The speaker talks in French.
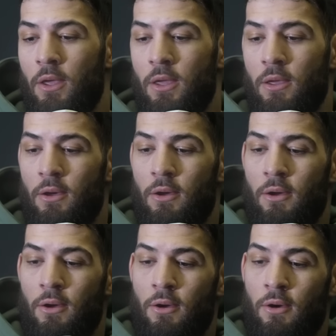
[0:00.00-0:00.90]
Euh,
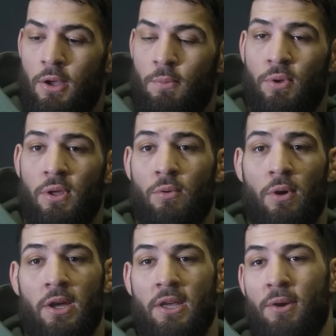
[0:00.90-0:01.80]
euh, et, puis
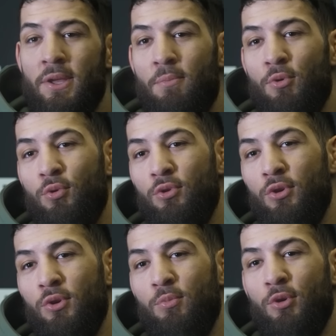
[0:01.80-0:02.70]
voilà, il y, a beaucoup
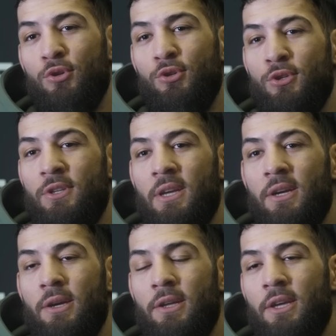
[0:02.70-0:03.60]
de, beaucoup de choses qui
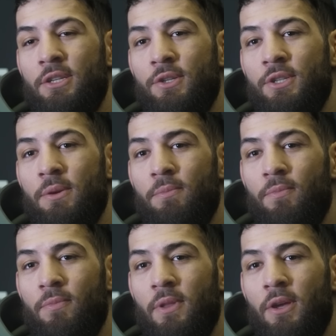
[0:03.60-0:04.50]
a, changé,
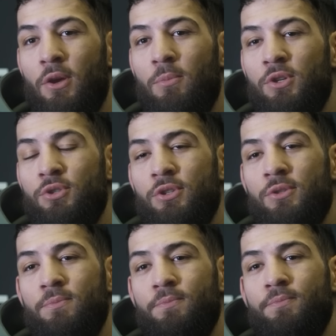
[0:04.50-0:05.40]
énormément de choses.